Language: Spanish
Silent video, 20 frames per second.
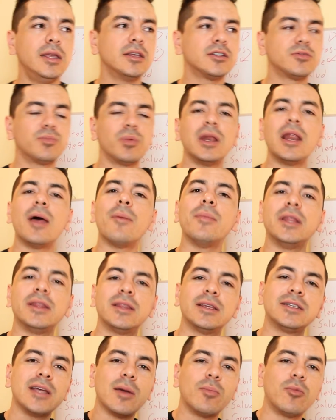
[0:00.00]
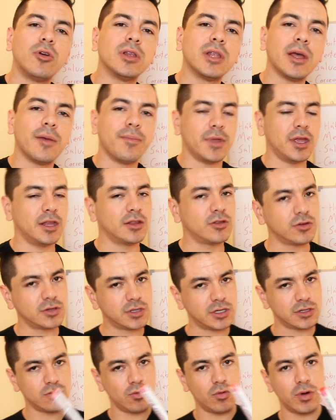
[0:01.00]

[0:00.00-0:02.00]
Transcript: y después la mente se amolda. Entonces,